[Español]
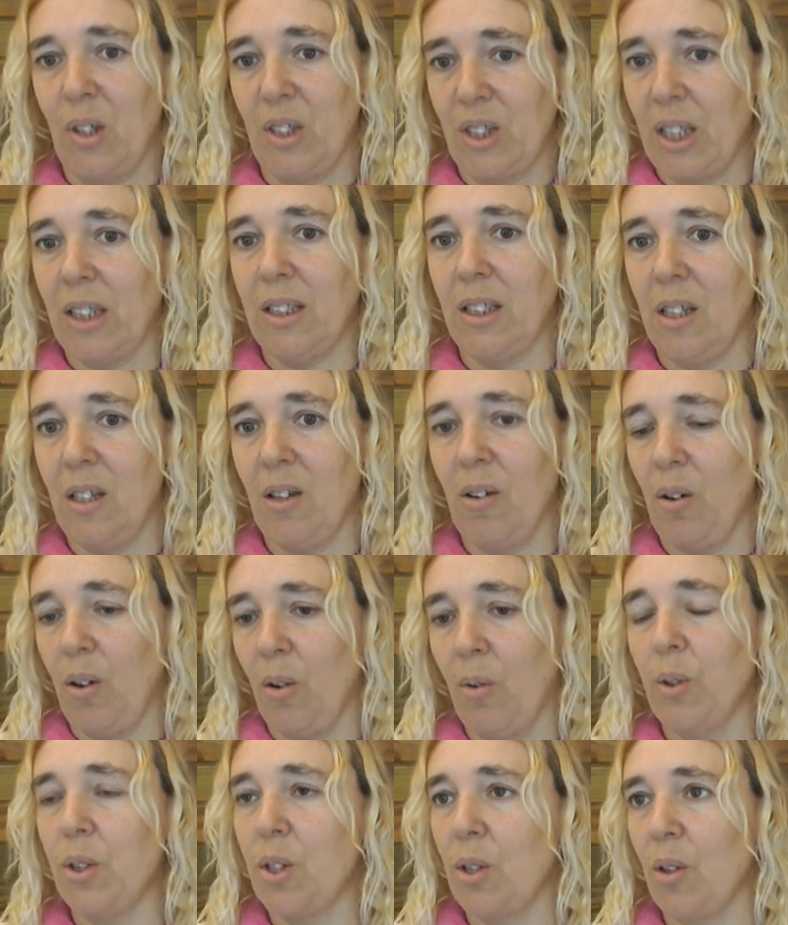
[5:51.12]
ya te digo,
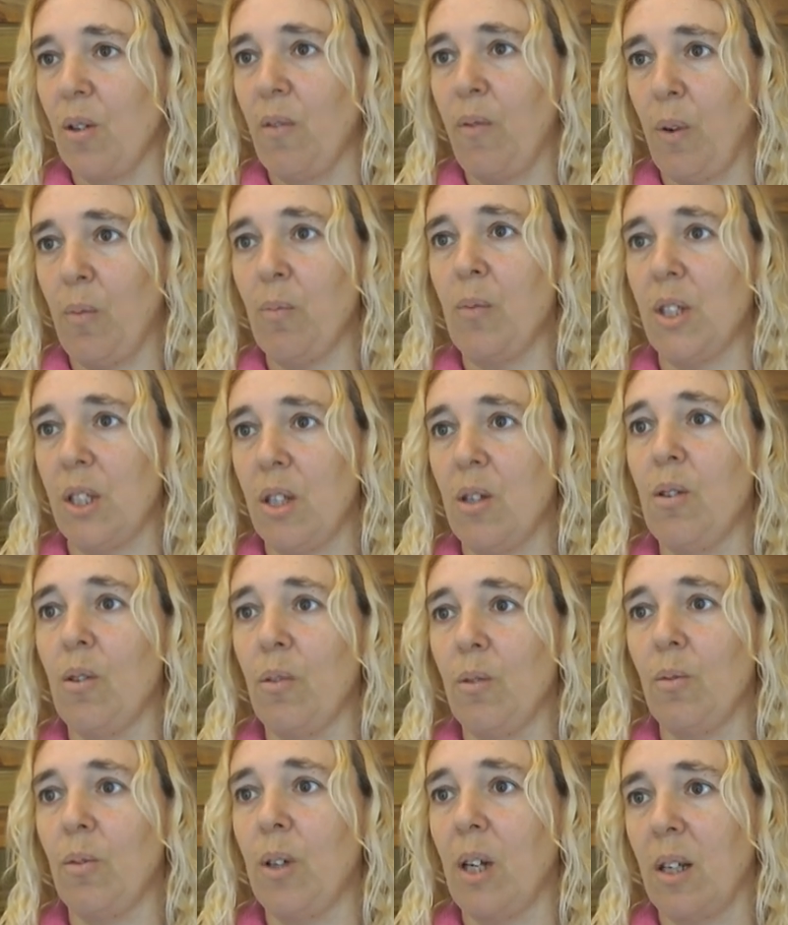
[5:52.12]
los juicios de
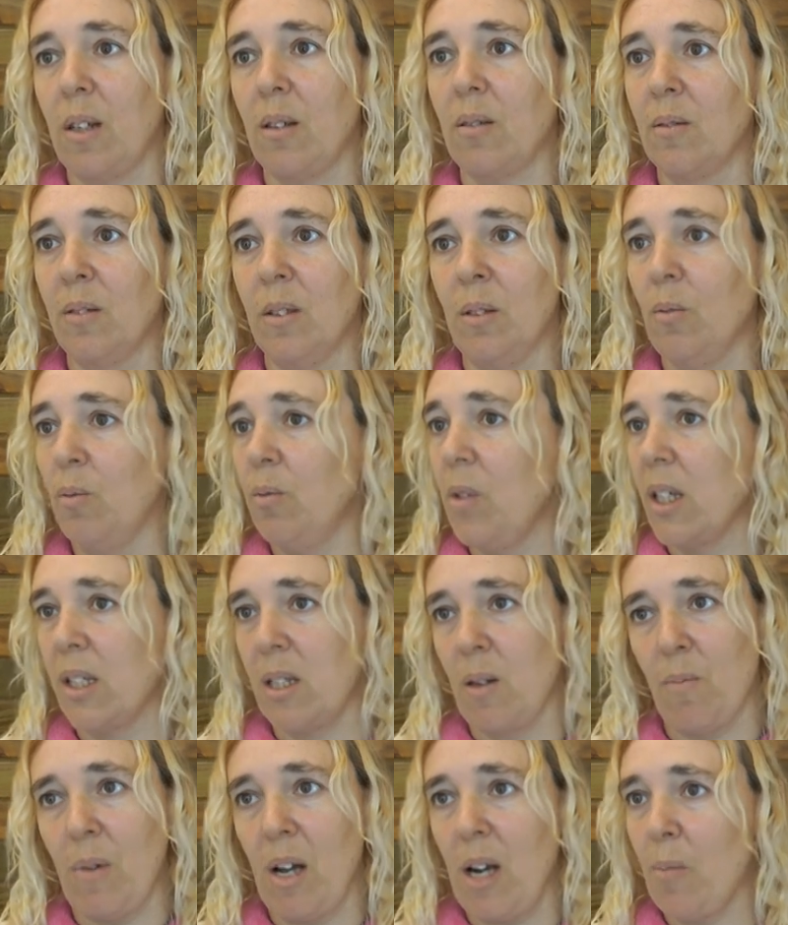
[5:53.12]
femicidio duran una
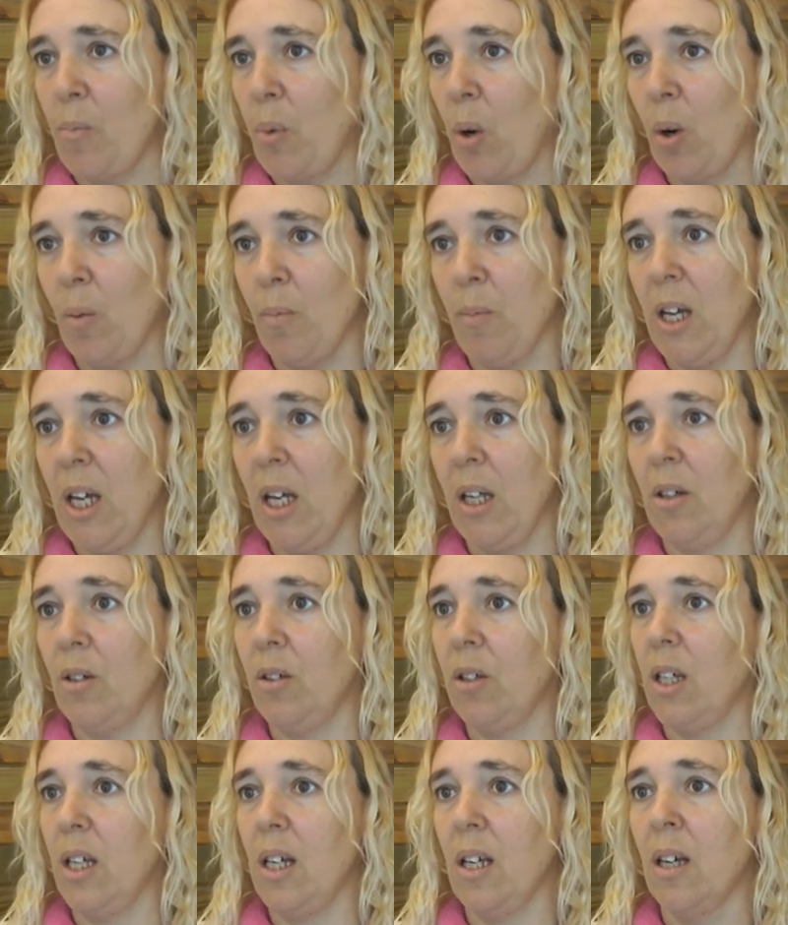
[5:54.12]
semana por lo
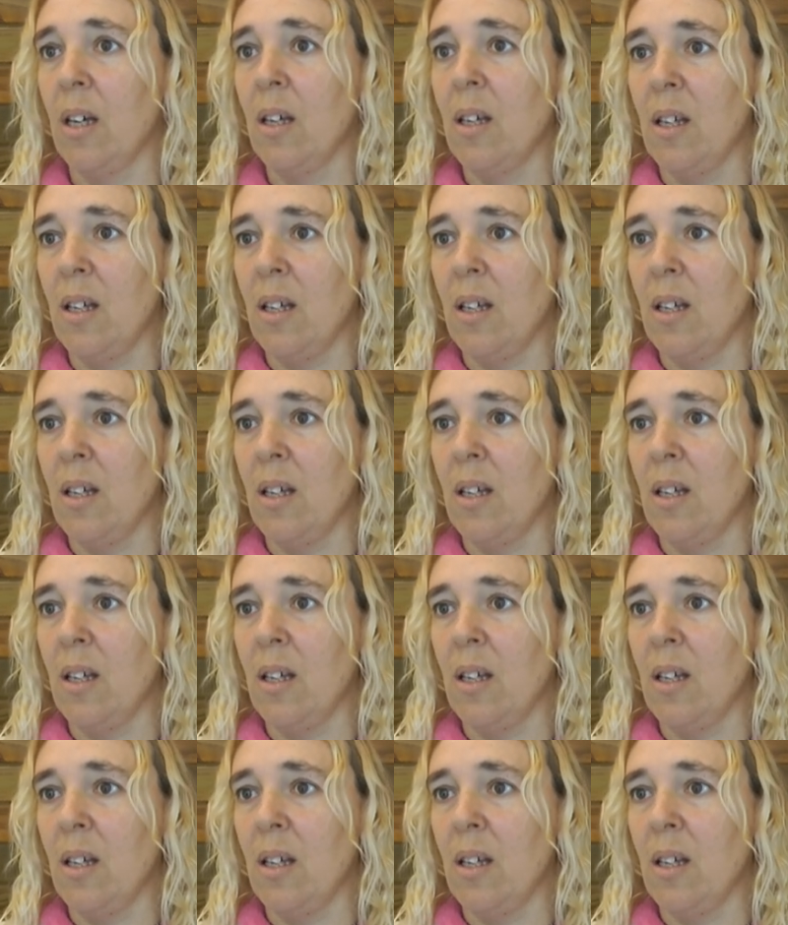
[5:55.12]
menos y